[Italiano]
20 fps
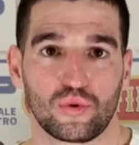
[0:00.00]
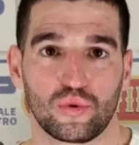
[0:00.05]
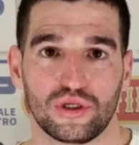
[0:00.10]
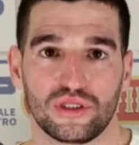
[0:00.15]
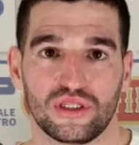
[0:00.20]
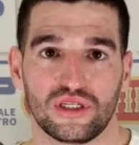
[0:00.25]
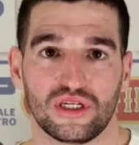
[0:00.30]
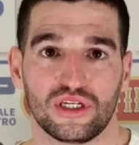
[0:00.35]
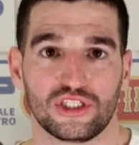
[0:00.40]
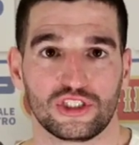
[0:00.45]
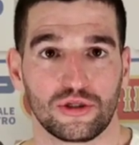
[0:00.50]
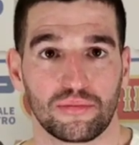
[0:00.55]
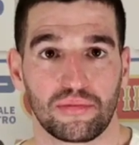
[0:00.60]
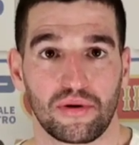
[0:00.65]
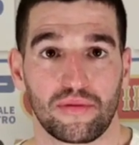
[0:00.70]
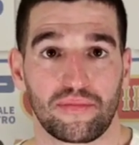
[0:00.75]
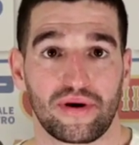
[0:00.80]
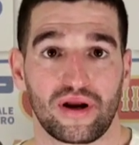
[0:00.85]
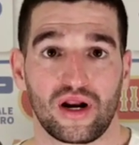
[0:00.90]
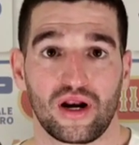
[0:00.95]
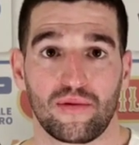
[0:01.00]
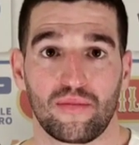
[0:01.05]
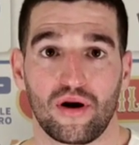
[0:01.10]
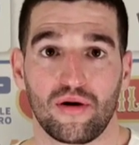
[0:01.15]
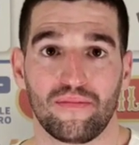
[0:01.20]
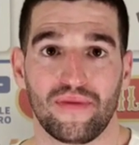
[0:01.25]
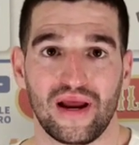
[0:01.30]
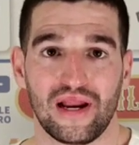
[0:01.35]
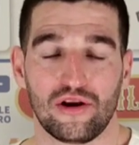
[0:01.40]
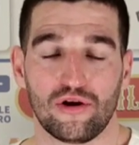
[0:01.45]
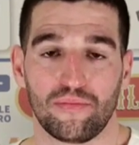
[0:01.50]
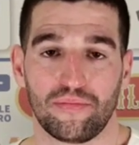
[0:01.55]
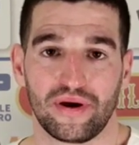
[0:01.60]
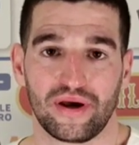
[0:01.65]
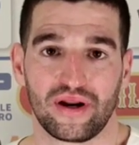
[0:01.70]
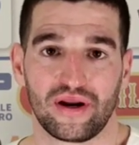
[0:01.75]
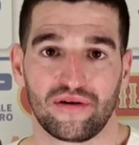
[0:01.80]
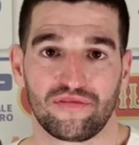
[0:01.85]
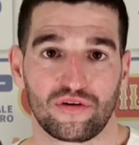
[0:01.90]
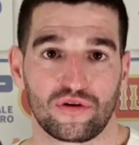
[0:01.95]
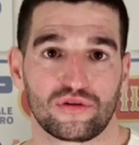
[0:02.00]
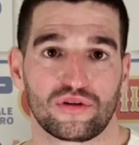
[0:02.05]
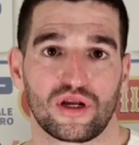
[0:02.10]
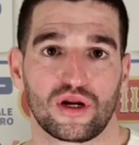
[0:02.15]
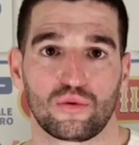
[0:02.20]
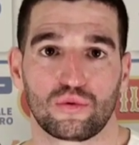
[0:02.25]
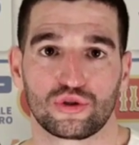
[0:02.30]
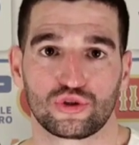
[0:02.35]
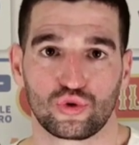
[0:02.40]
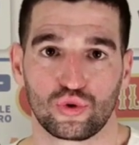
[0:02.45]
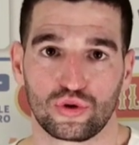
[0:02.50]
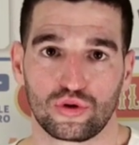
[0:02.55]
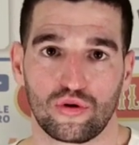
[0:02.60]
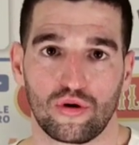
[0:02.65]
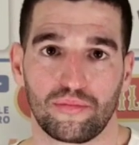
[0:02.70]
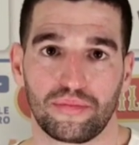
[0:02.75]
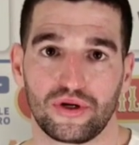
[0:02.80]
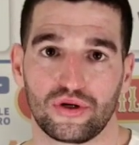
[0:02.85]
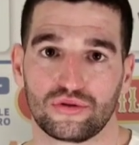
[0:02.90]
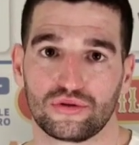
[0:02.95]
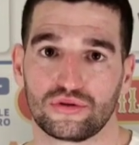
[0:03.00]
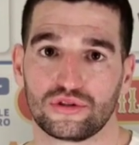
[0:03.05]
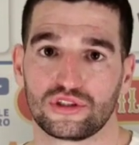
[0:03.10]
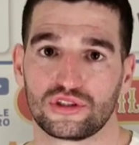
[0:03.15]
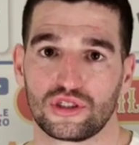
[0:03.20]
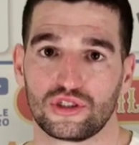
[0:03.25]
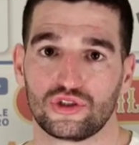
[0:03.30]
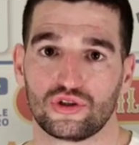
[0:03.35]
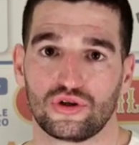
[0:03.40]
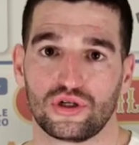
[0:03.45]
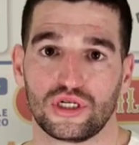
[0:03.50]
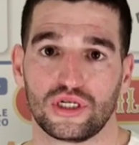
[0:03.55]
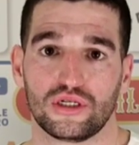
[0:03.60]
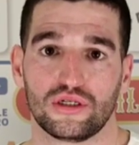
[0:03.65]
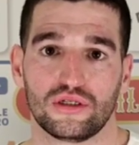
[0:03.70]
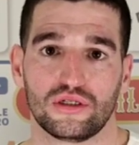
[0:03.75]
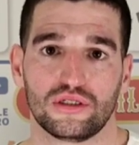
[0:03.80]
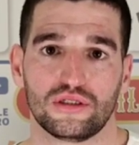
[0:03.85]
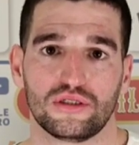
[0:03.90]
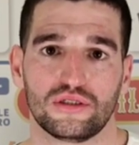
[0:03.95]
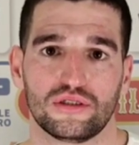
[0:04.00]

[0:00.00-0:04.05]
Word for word: e quindi ci prepareremo al meglio per affrontare quest'ultimo periodo di stagione.